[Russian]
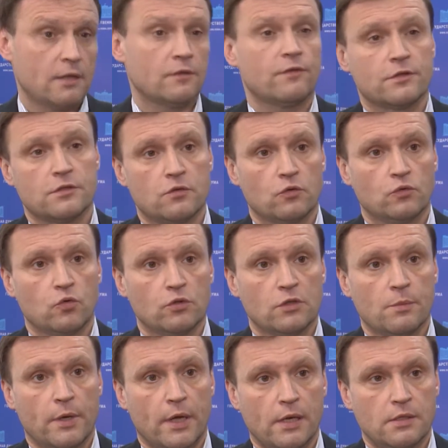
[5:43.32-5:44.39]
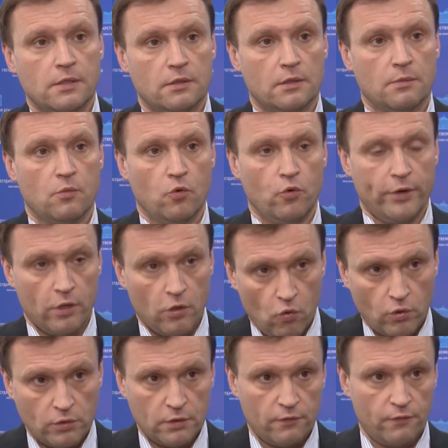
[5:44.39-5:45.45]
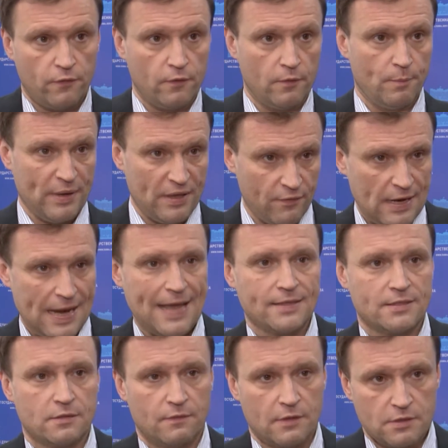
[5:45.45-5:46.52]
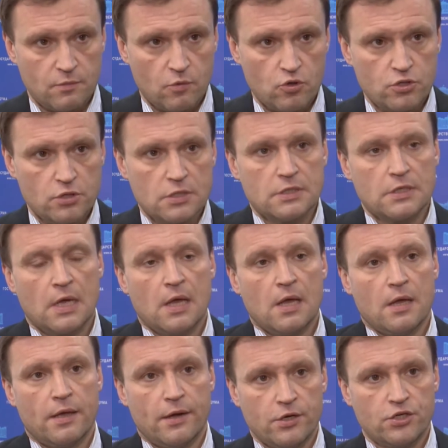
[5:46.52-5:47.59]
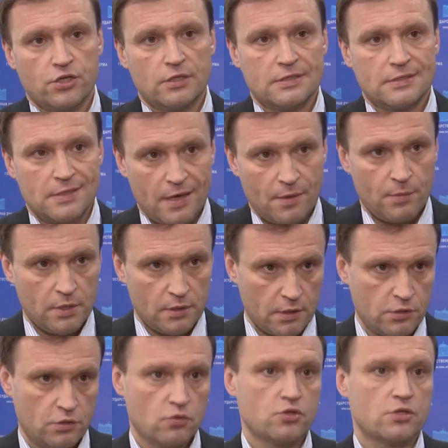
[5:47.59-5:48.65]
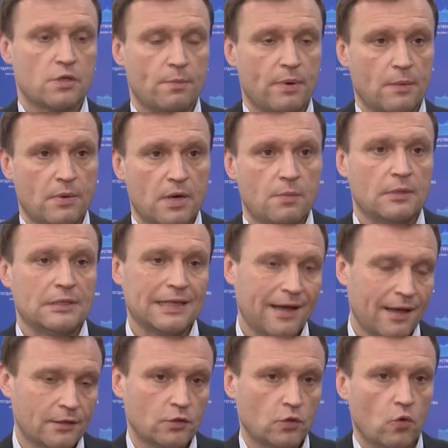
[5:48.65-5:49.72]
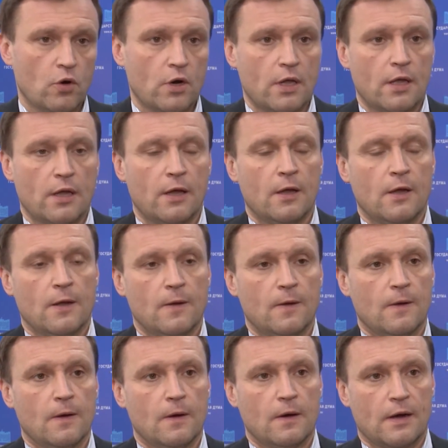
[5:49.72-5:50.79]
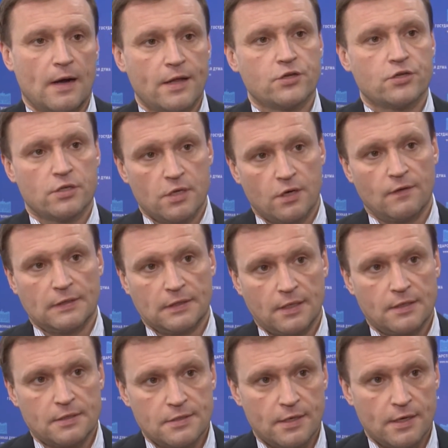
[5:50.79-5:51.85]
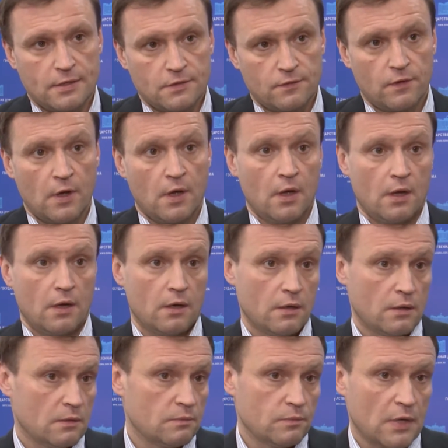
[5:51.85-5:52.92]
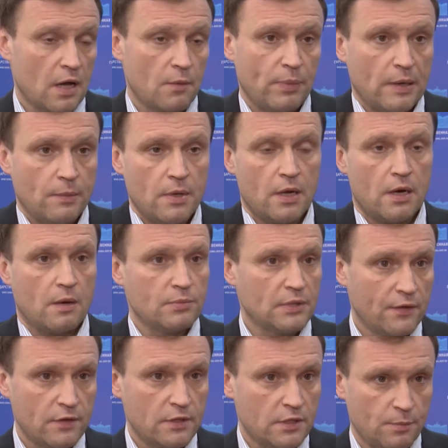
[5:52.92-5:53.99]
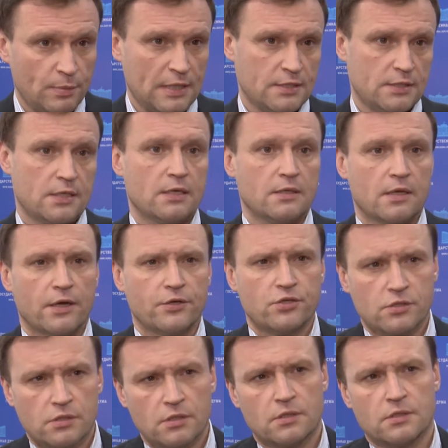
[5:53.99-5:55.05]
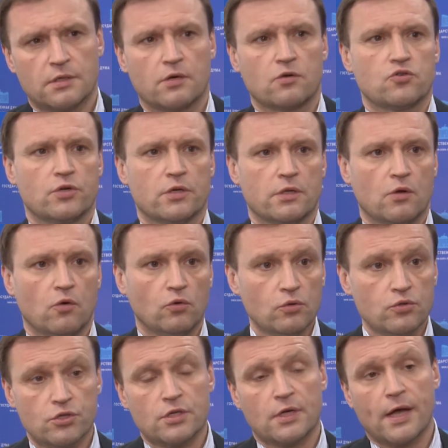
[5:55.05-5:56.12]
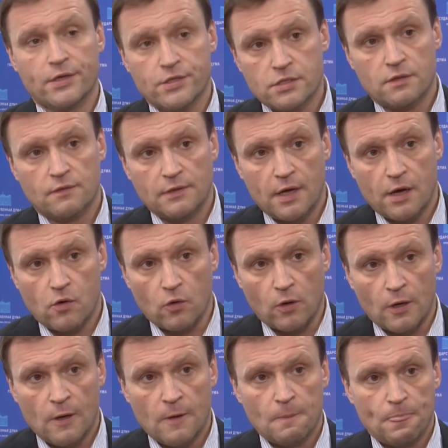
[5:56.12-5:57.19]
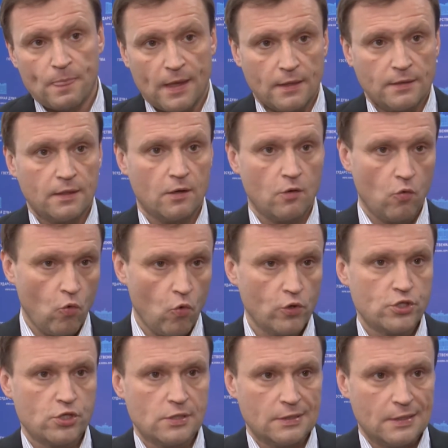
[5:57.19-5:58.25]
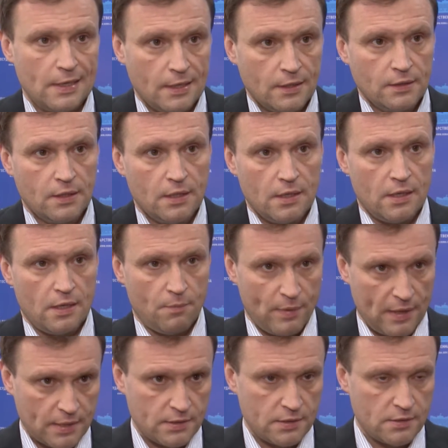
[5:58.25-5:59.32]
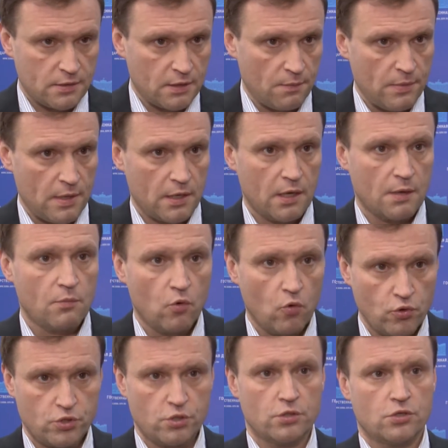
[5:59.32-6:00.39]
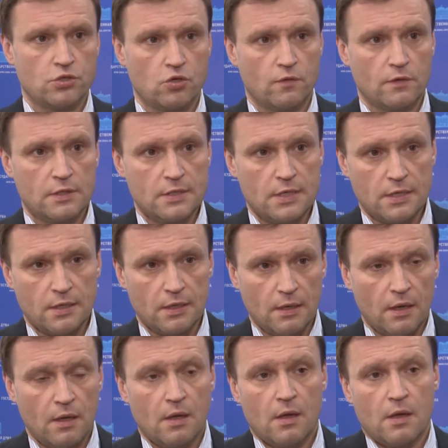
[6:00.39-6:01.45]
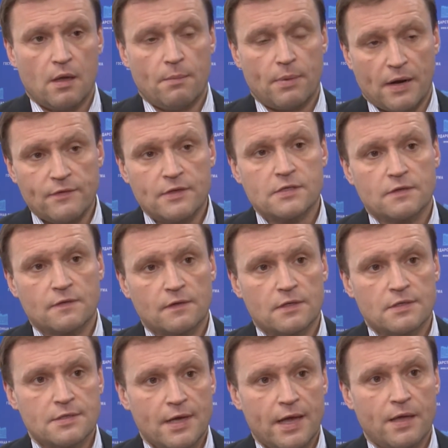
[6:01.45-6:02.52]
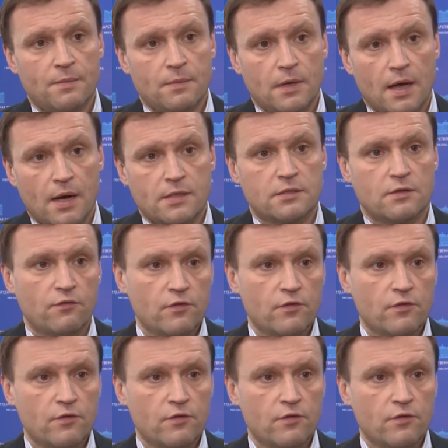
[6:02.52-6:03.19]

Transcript: инфраструктурным кредитам у регионов появляется возможность решить самые насущные проблемы, на которые э, раньше не хватало средств. Э, как пример, обновить теплосети, очистные сооружения, улучшить качество дорог. Это очень длинные и по российским меркам очень дешевые деньги. Правительственный займ гораздо